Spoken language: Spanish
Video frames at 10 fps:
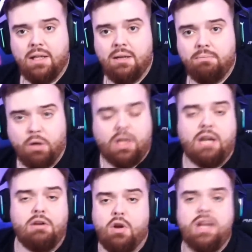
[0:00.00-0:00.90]
Porque
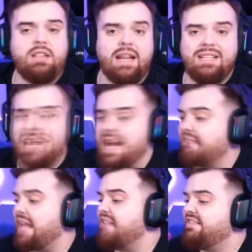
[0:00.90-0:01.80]
no le interesan
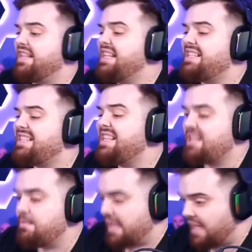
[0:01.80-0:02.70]
a
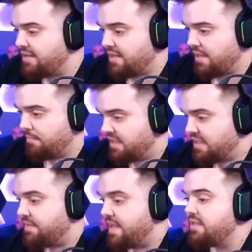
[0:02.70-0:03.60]
tantísima gente, ¿me
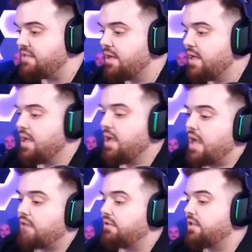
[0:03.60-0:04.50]
entendéis?
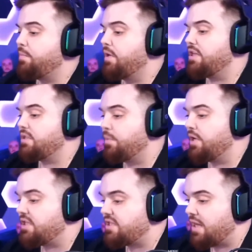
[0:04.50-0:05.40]
Entonces, pues,
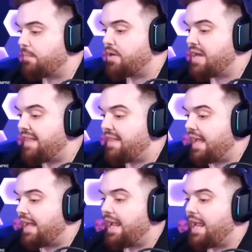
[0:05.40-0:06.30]
pues, eh, pues
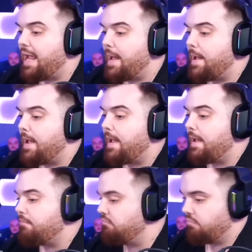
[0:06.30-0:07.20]
nada.
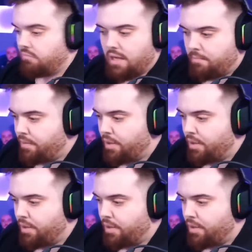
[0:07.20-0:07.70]
Eh, por